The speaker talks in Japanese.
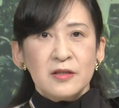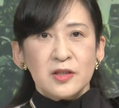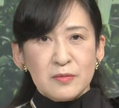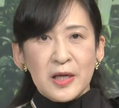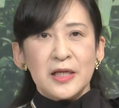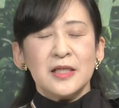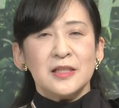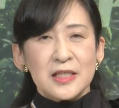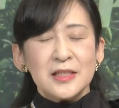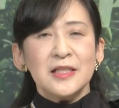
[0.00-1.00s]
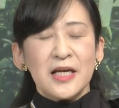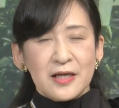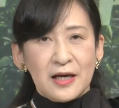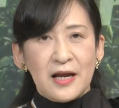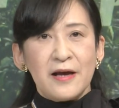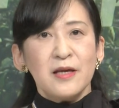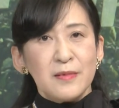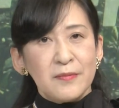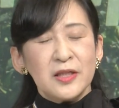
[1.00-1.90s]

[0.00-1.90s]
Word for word: つまり10歳から今